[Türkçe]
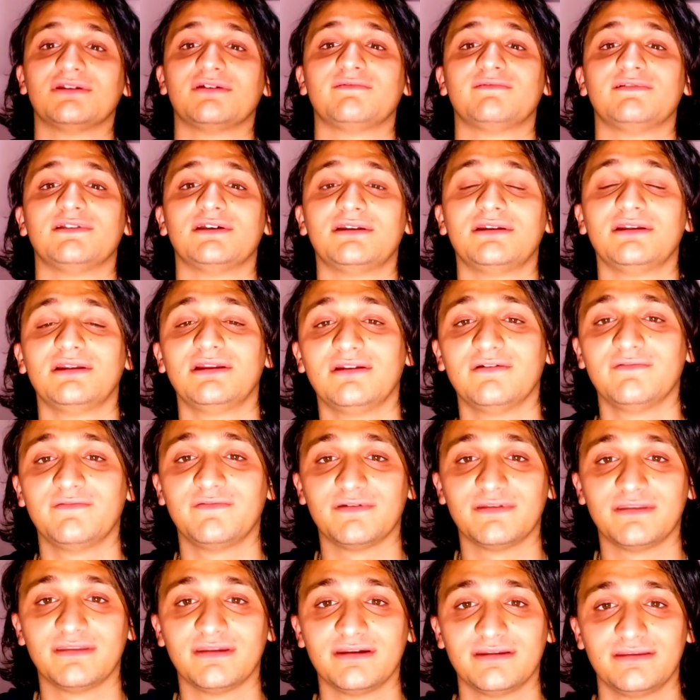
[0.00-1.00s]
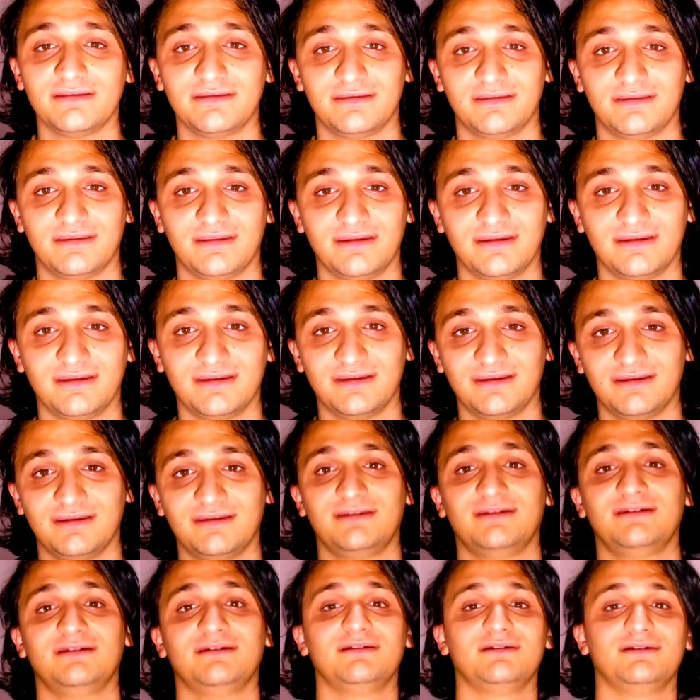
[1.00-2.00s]
hedeflerine laf eden,
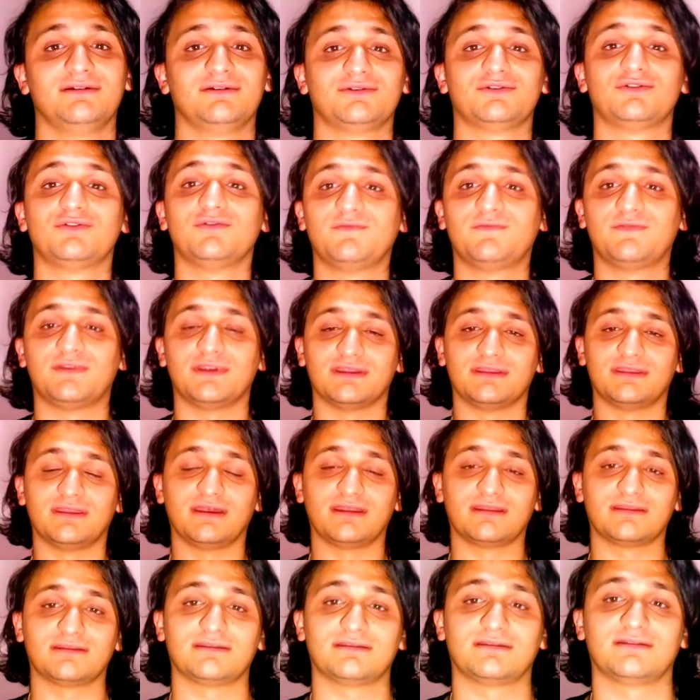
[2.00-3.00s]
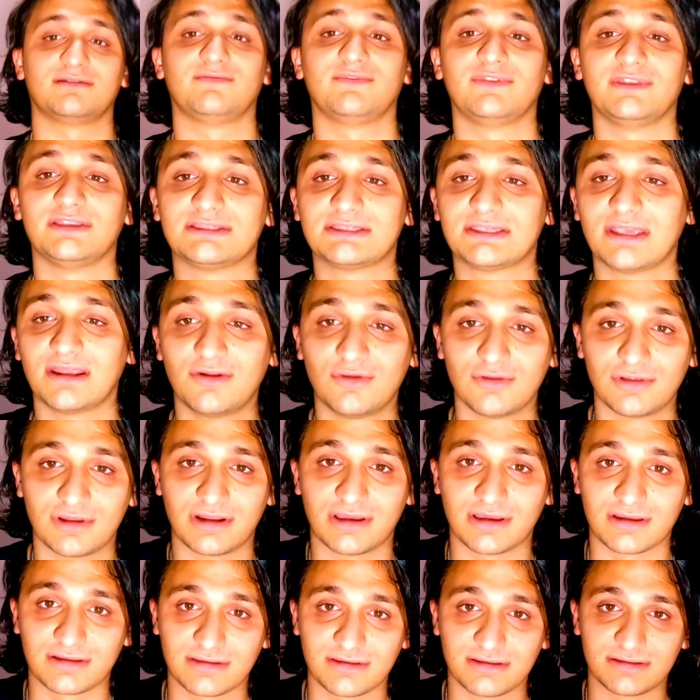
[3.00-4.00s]
küfreden insan
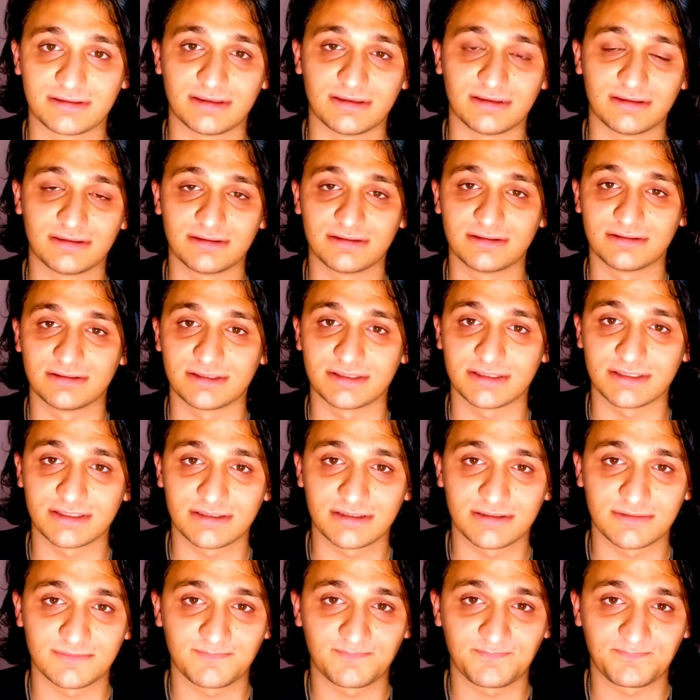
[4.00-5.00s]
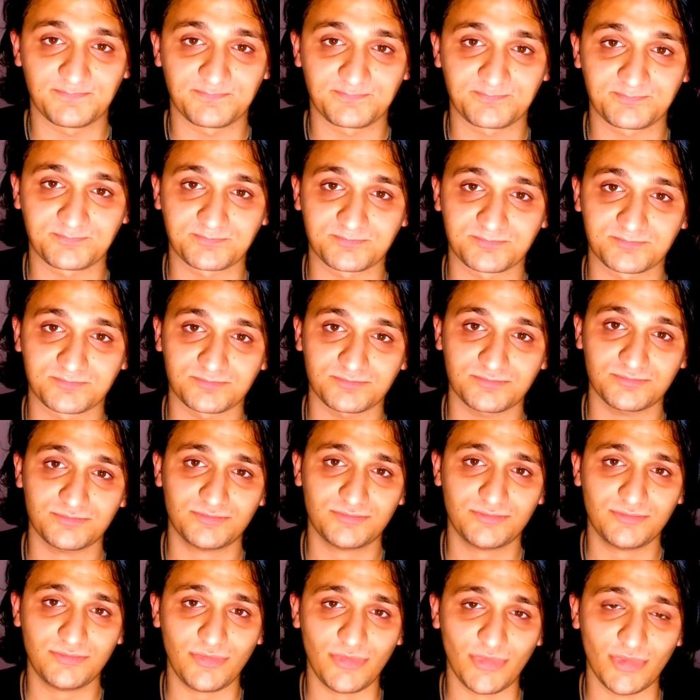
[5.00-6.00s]
olarak da tanıdınız.
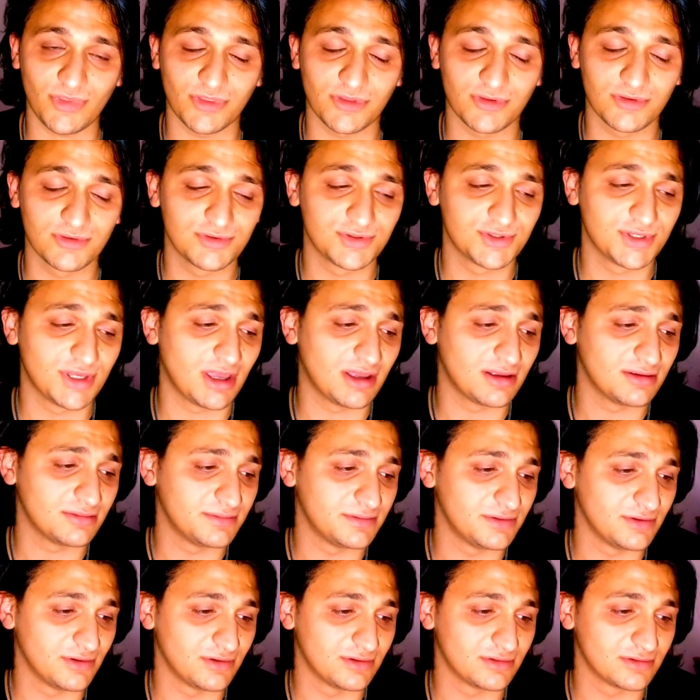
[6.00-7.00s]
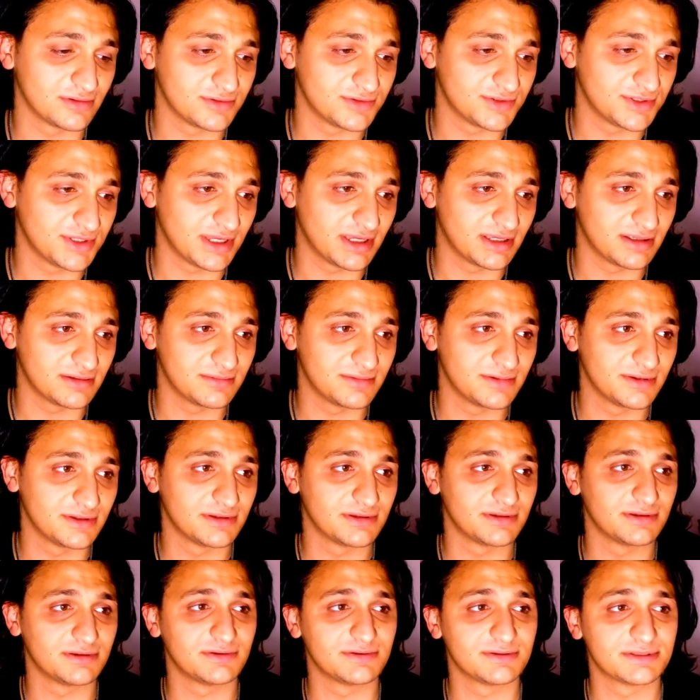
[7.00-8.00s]
Güzel bir yol, güzel
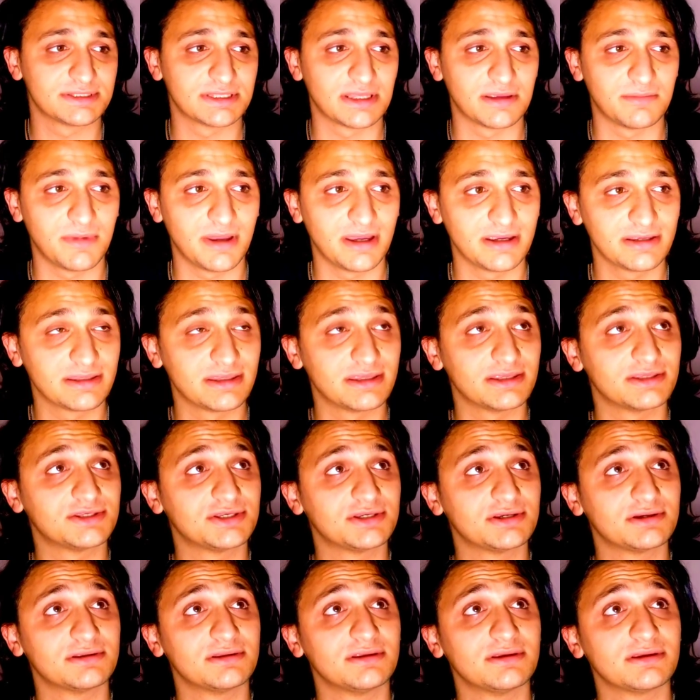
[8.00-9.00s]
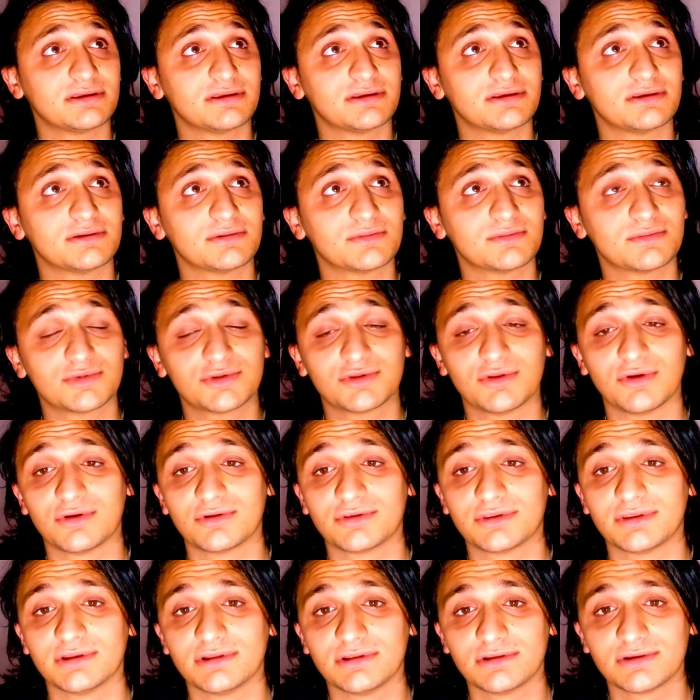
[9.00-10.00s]
bir zaman geçirdik.
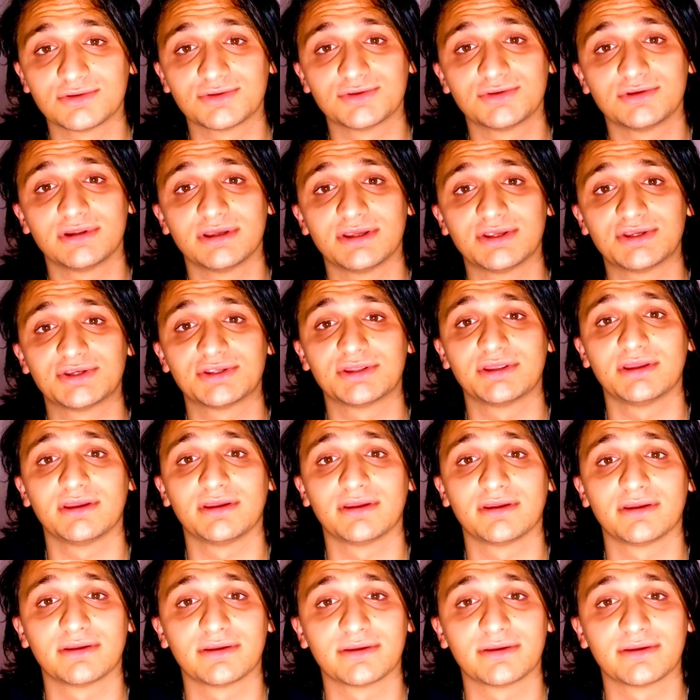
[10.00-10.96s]
Dört yıllık süreçte.